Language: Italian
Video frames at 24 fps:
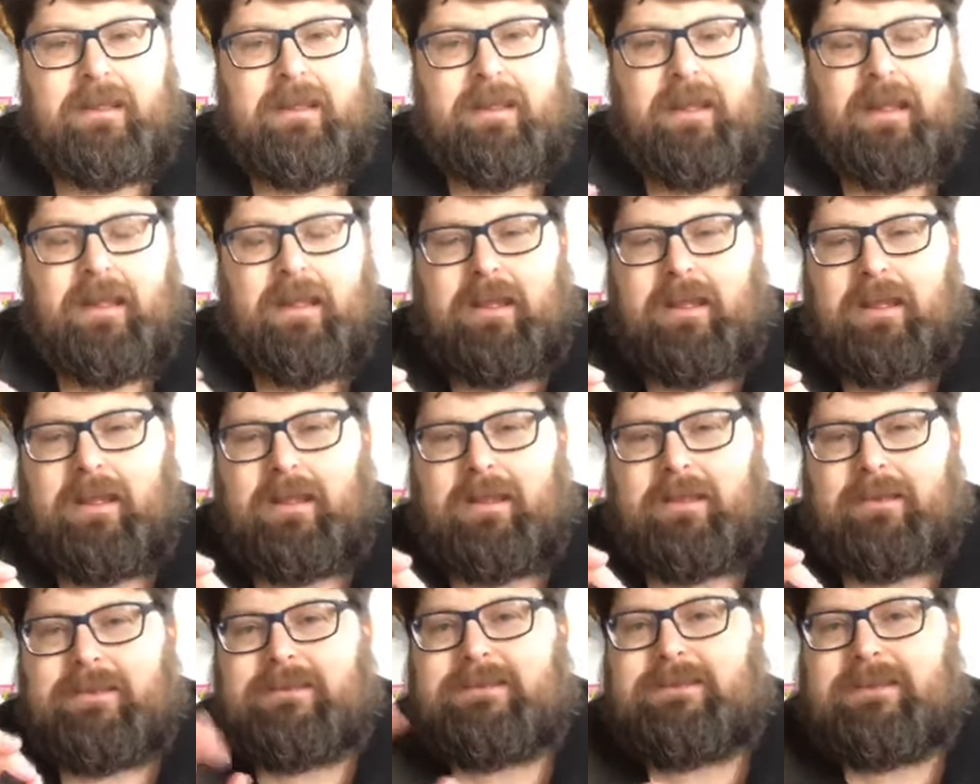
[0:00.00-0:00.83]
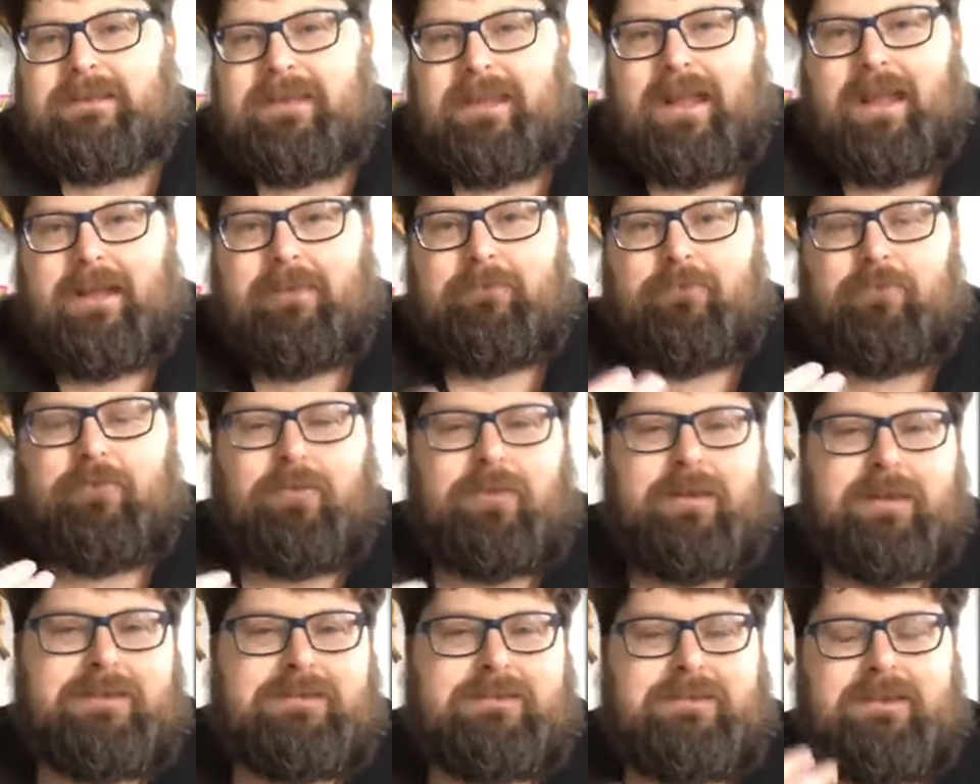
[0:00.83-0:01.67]
eh, rischiamo
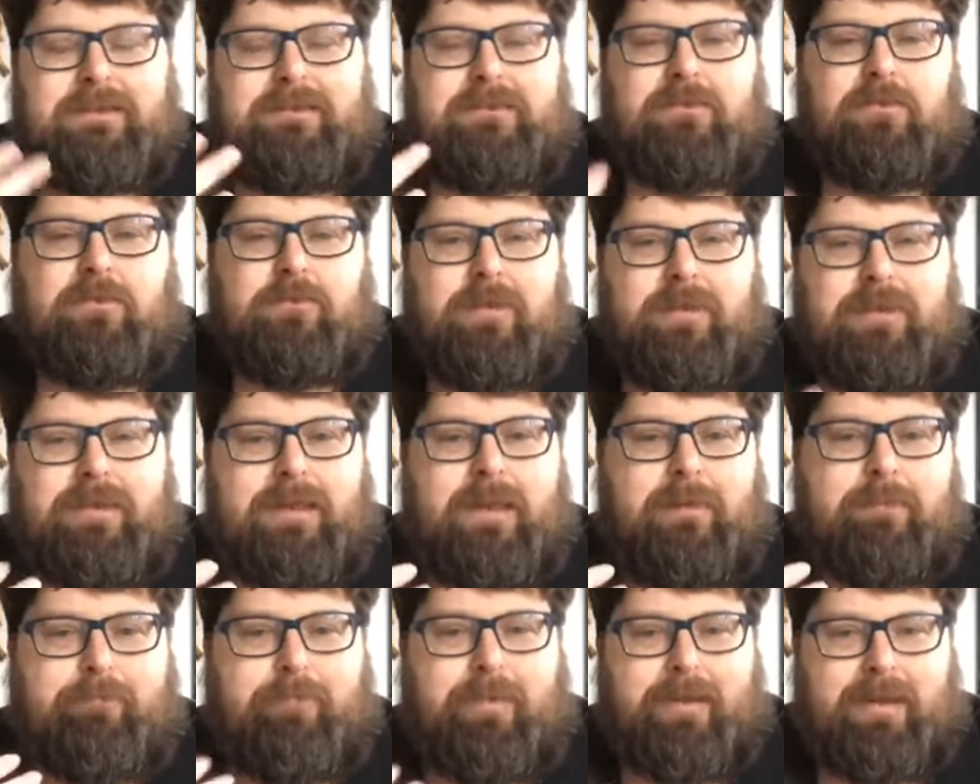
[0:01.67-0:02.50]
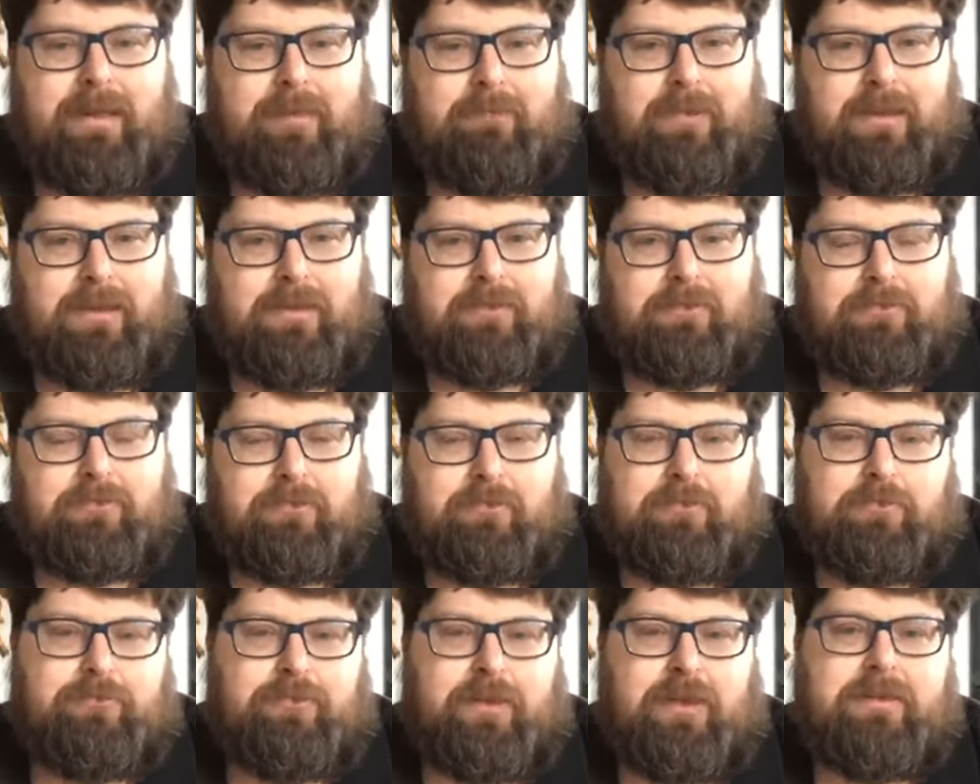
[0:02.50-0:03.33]
la sindrome di
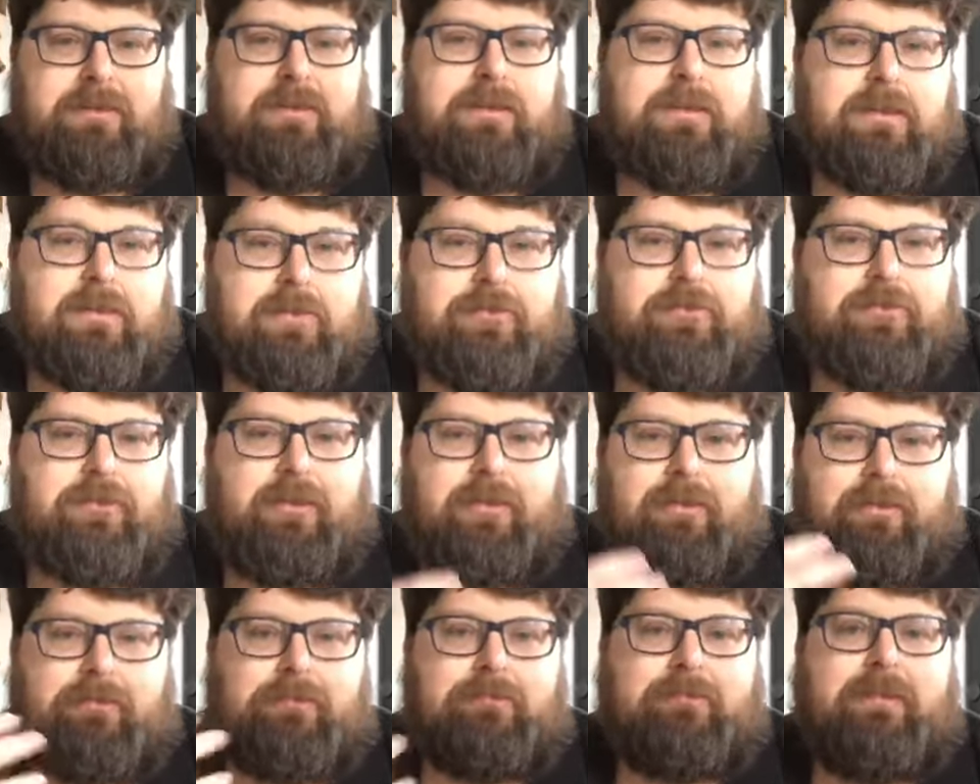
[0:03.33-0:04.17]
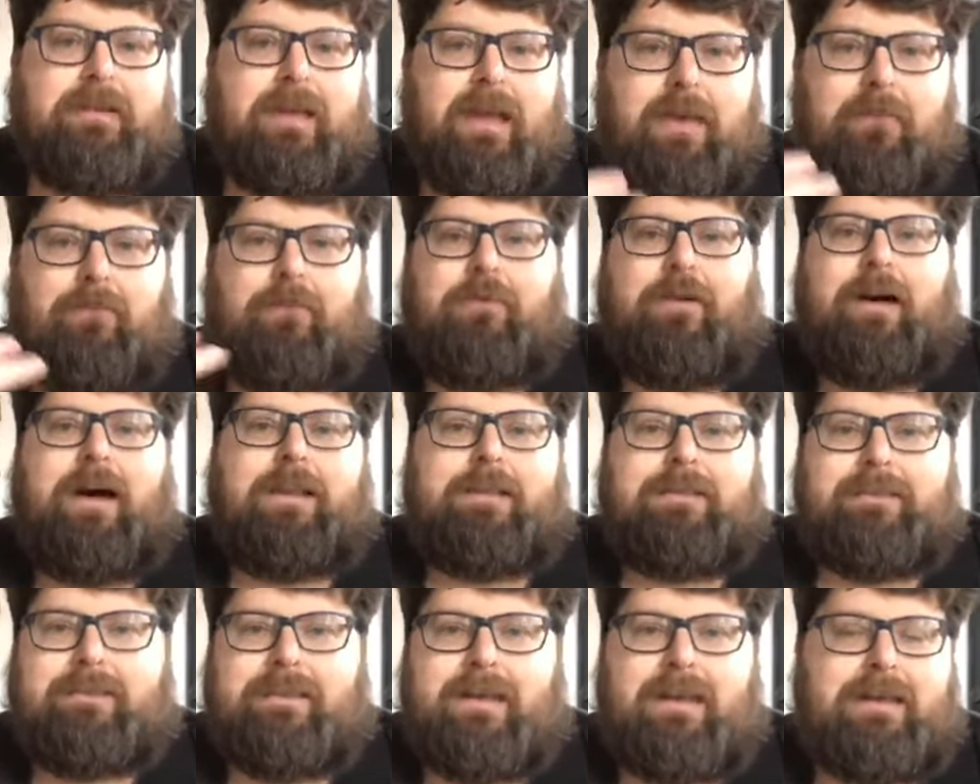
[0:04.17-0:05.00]
appagamento, cioè dirci è
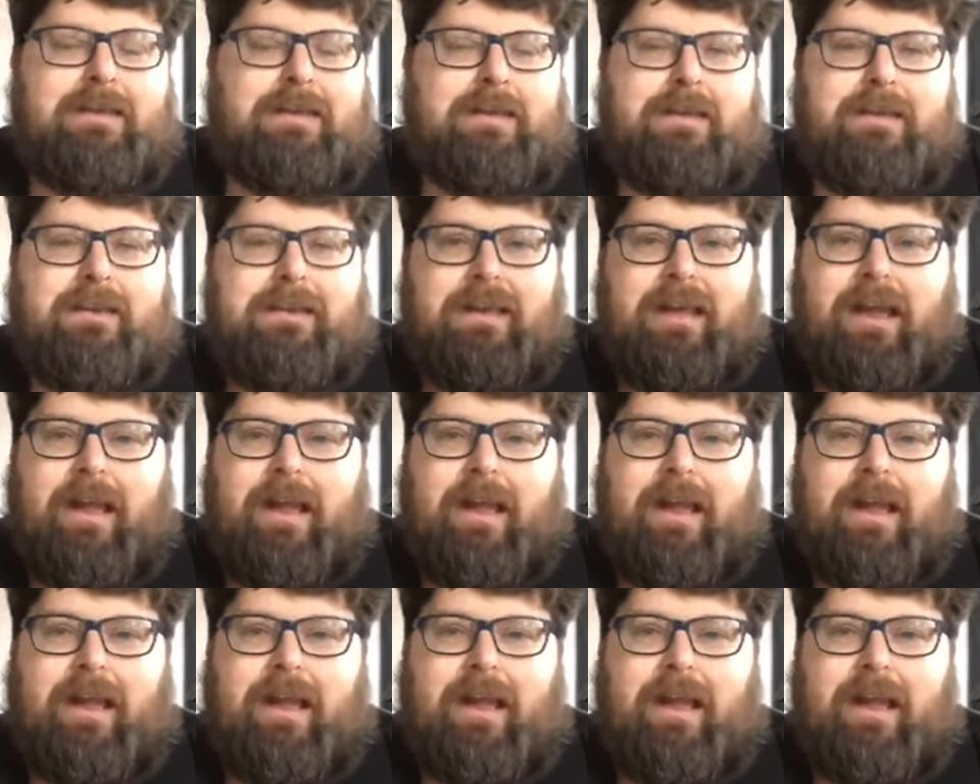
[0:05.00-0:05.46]
fatta,